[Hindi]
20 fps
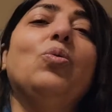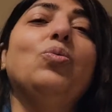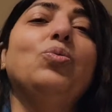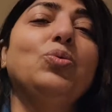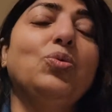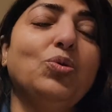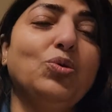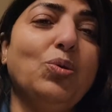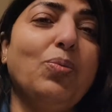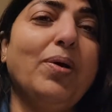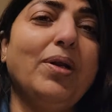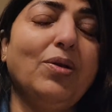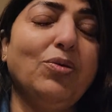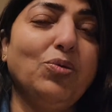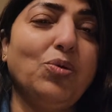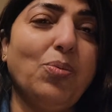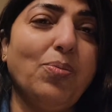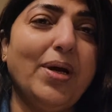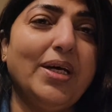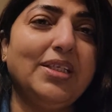उनको तो मैंने
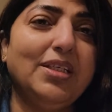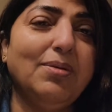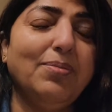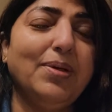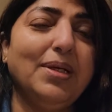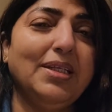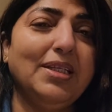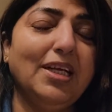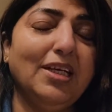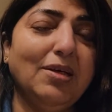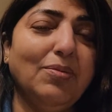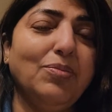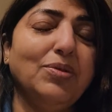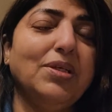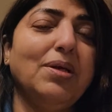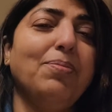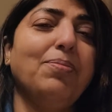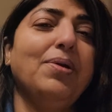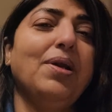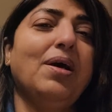उनको मैसेज भेज दिया कि
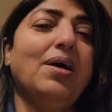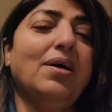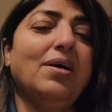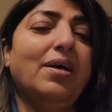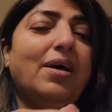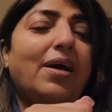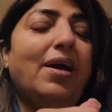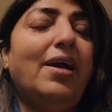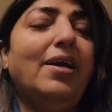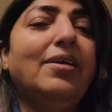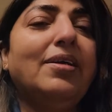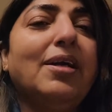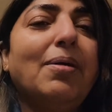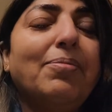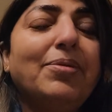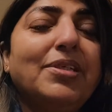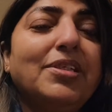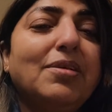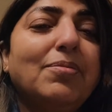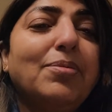मुझे अपना हैंड का
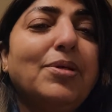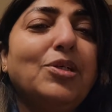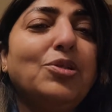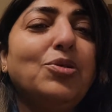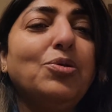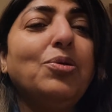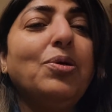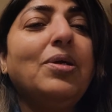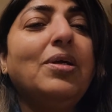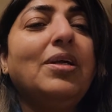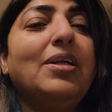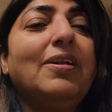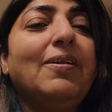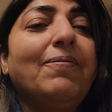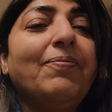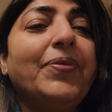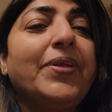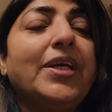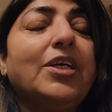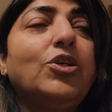पिक्चर भेजो
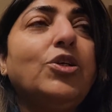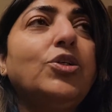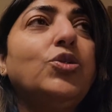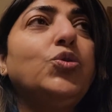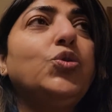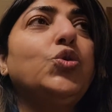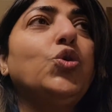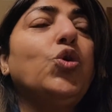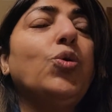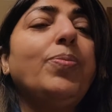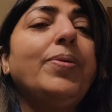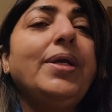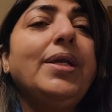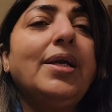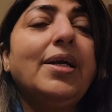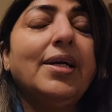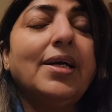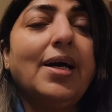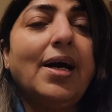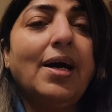जो भी
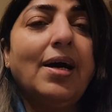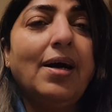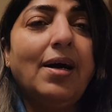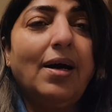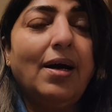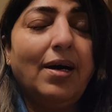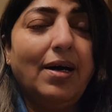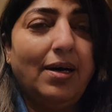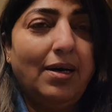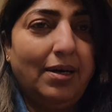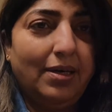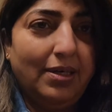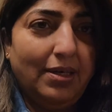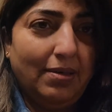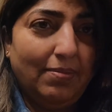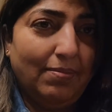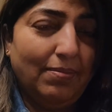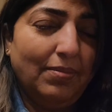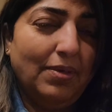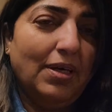लड़का
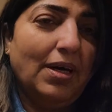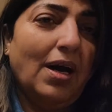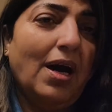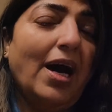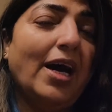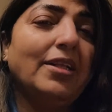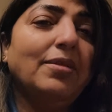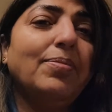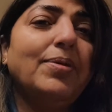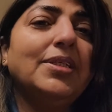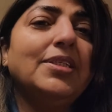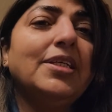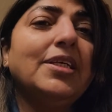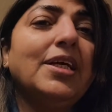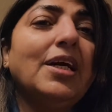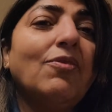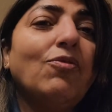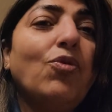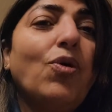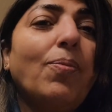आ, हाथ
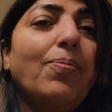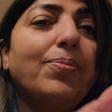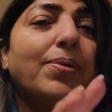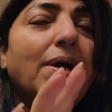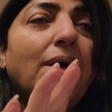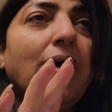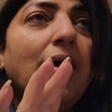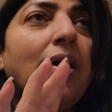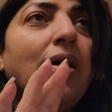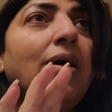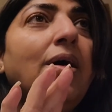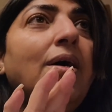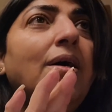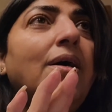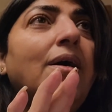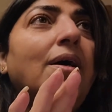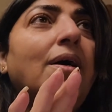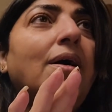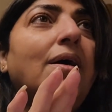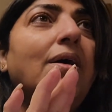भेजेगा वो अपना
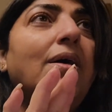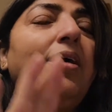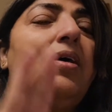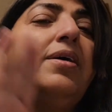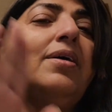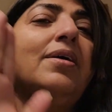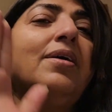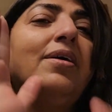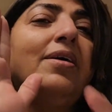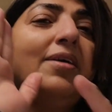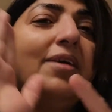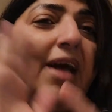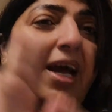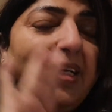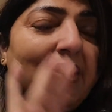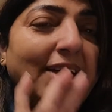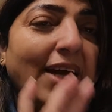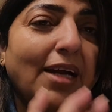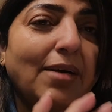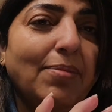आ,
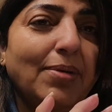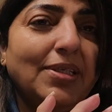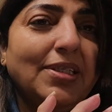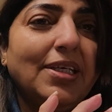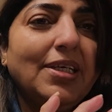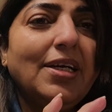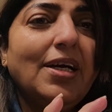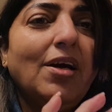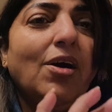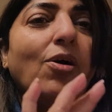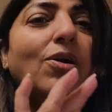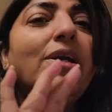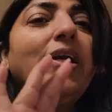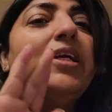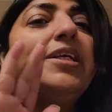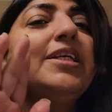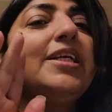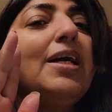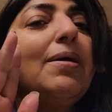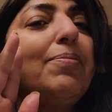राइट हैंड भेजेगा और
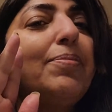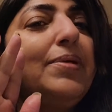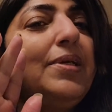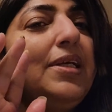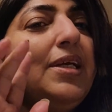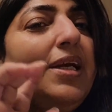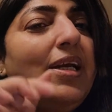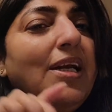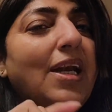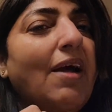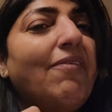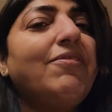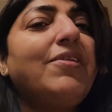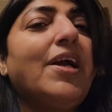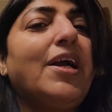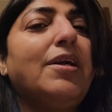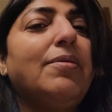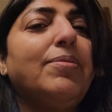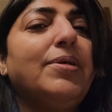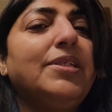लड़कियां अपनी लेफ़्ट
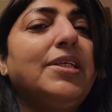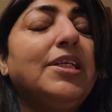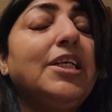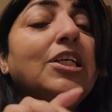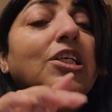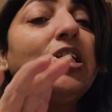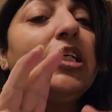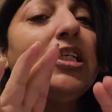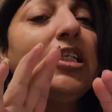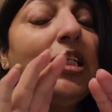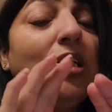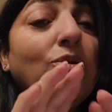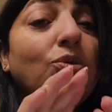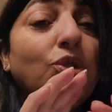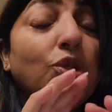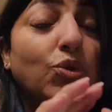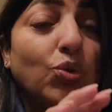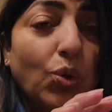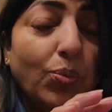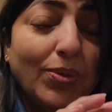हैंड भेजेंगी किसी को
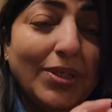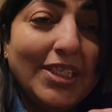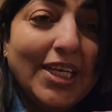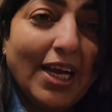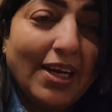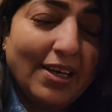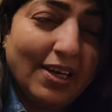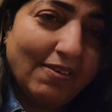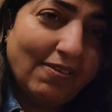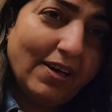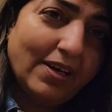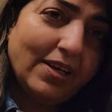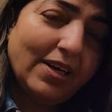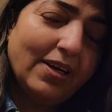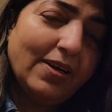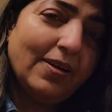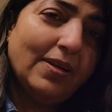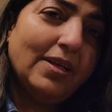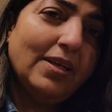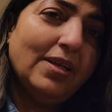जिसको भी चेक करवाना
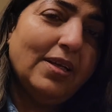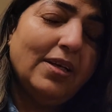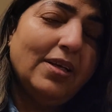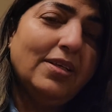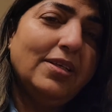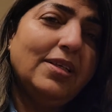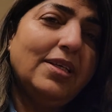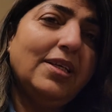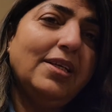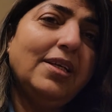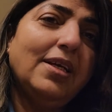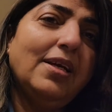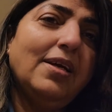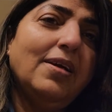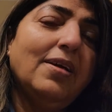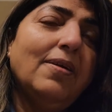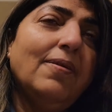है ठीक है